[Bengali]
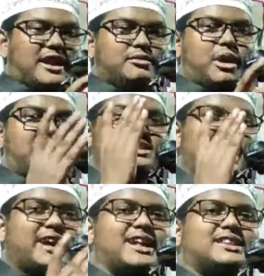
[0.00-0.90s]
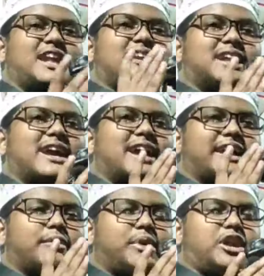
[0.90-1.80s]
তার মানে জাকাতের
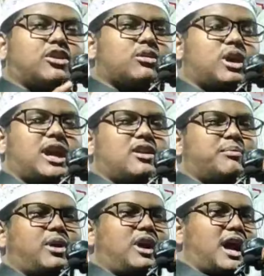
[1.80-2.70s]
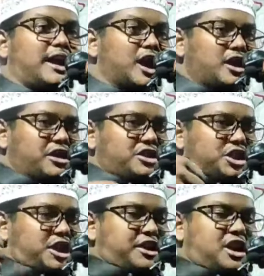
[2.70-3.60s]
টাকাকে বের বের করার পর
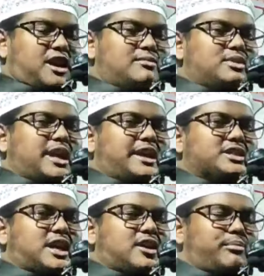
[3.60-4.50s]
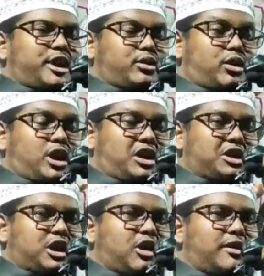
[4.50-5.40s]
নিজের গ্রামটাকে সার্ভে করে
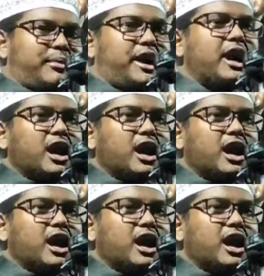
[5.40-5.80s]
নিতে হবে